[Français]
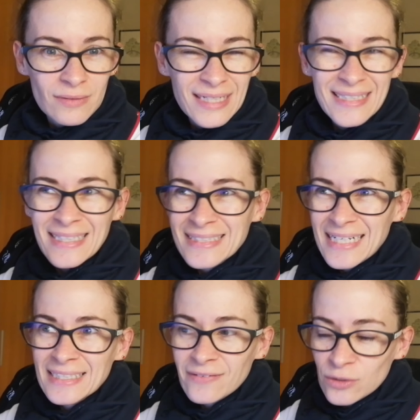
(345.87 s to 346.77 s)
il y a des
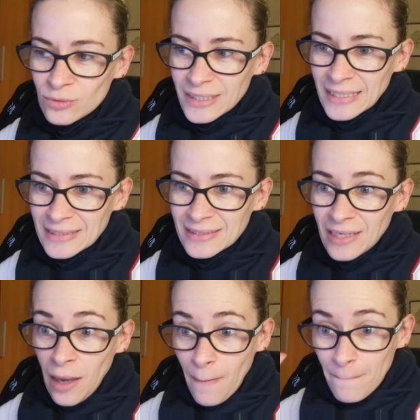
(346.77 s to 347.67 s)
slides avec du texte.
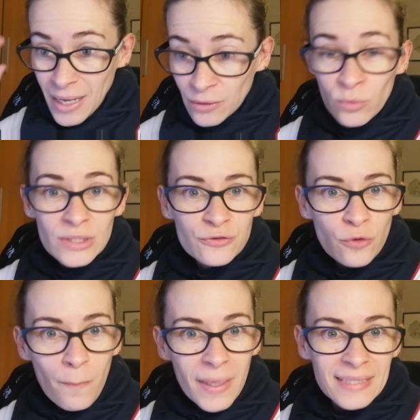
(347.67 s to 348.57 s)
Bah non, il ne
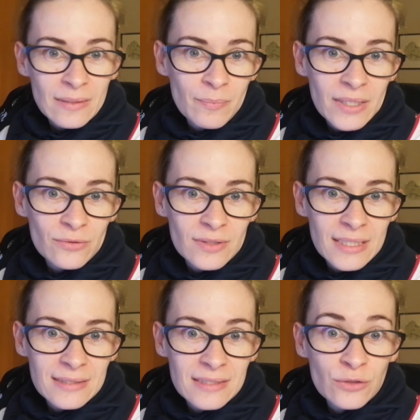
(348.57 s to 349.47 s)
faut pas qu'il y ait plein de texte.